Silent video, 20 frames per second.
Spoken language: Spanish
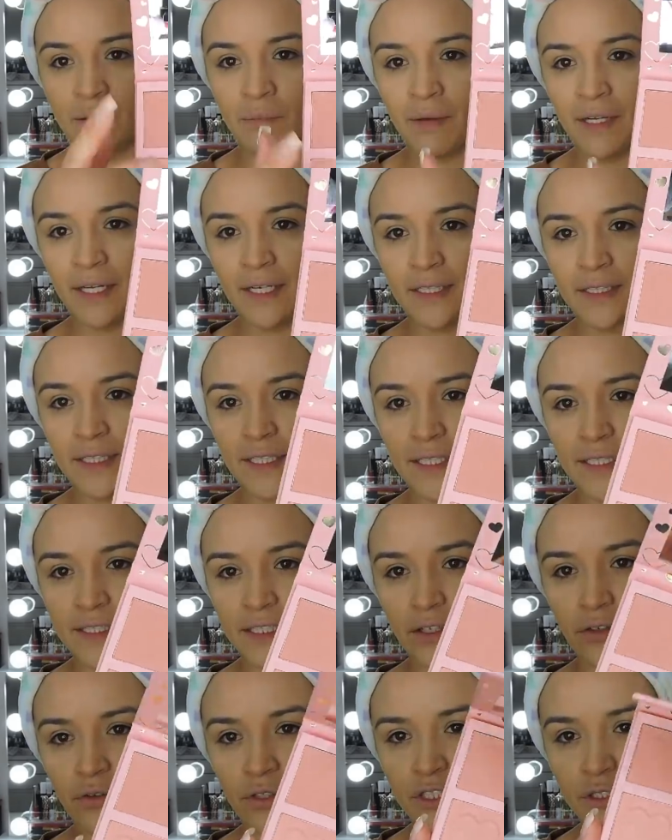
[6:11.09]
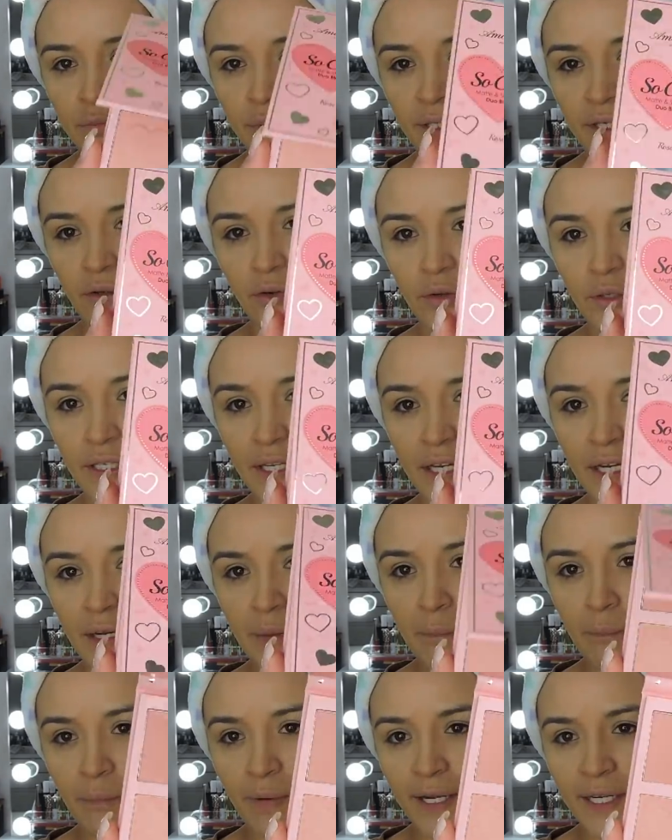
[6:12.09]
Me encanta que trae un espejo y el
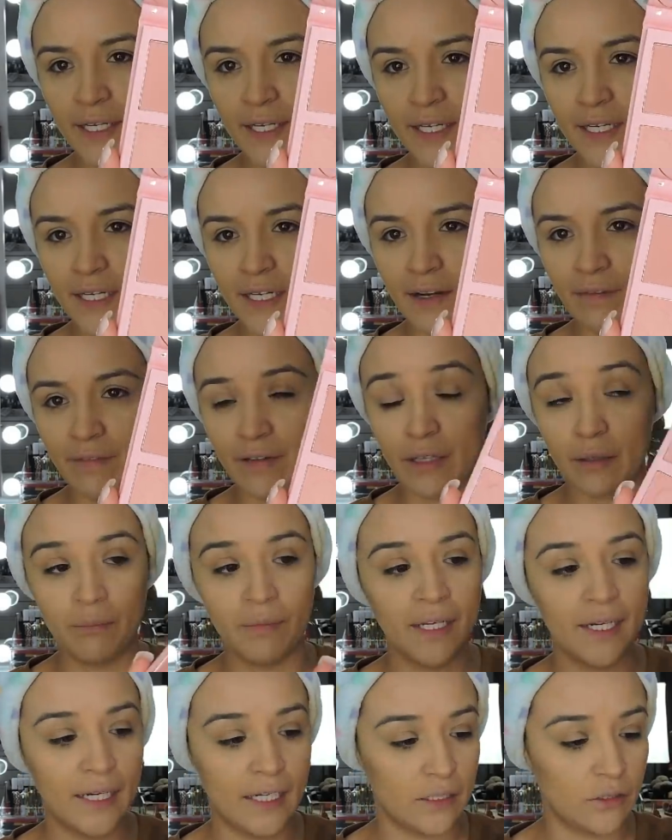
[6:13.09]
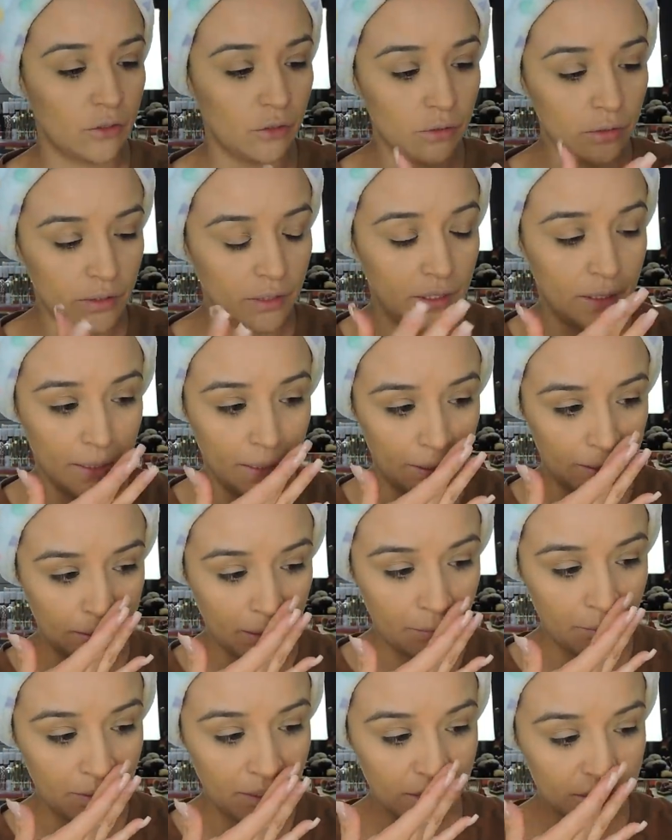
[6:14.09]
empaque, la verdad me encantó.
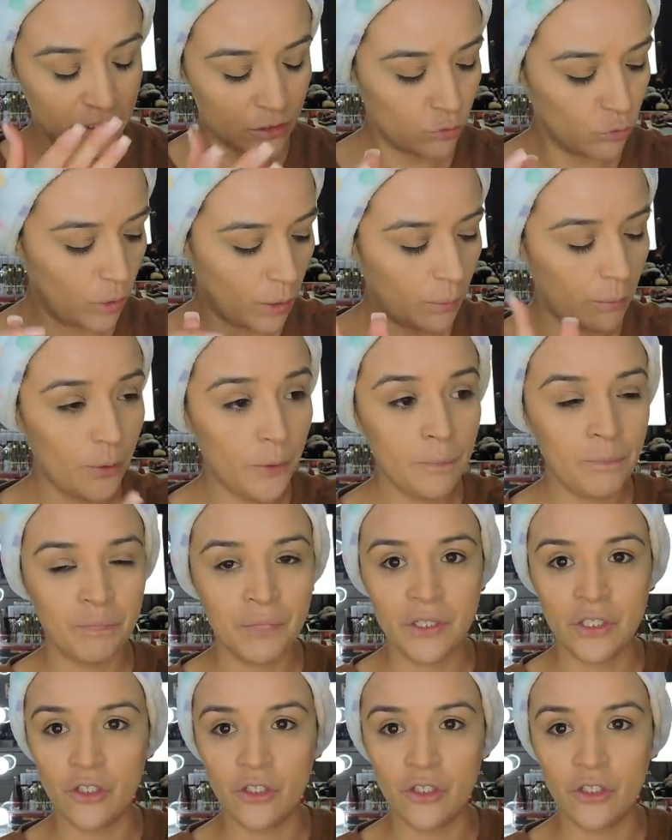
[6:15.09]
También es nuevo.